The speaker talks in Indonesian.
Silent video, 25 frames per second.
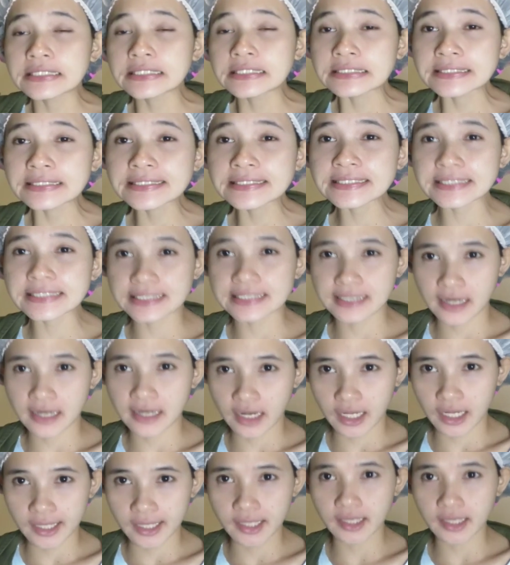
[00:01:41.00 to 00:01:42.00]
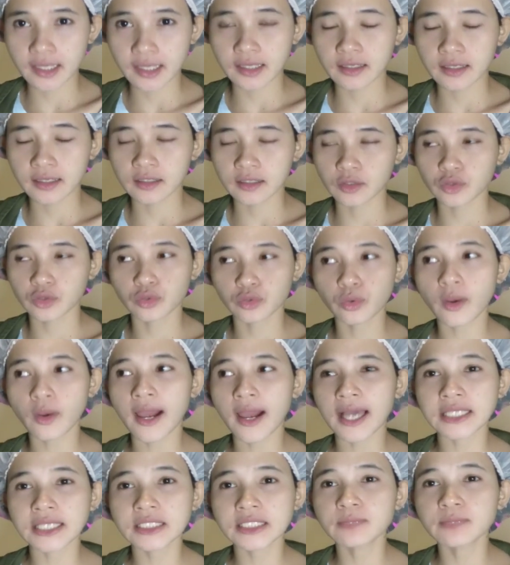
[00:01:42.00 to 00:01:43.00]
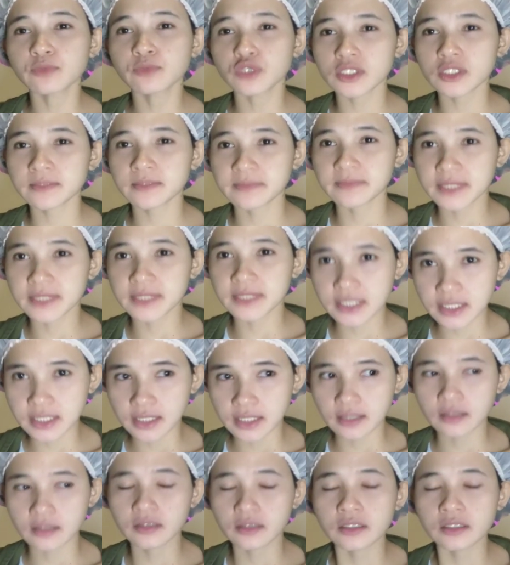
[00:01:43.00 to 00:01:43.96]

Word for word: di sini itu lagi musim dingin